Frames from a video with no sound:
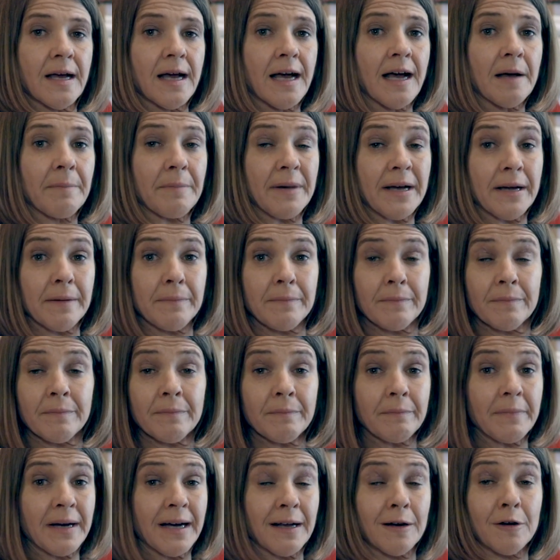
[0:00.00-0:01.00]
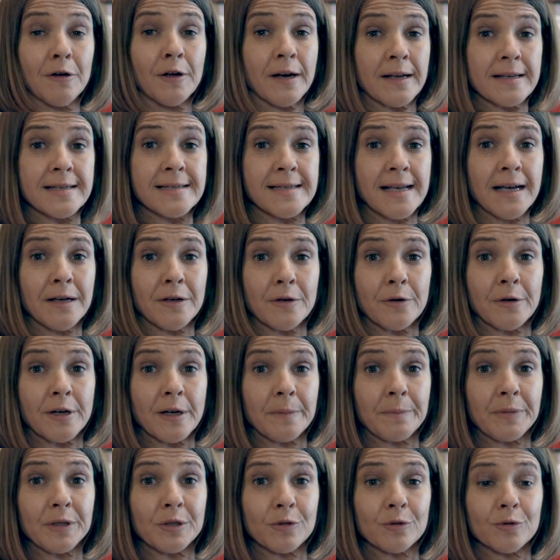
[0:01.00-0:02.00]
Vabbè, ah ma allora sa che ho
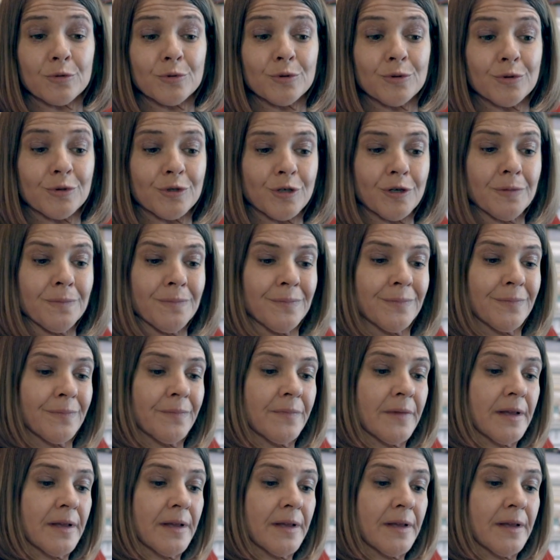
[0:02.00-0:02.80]
capito tutto?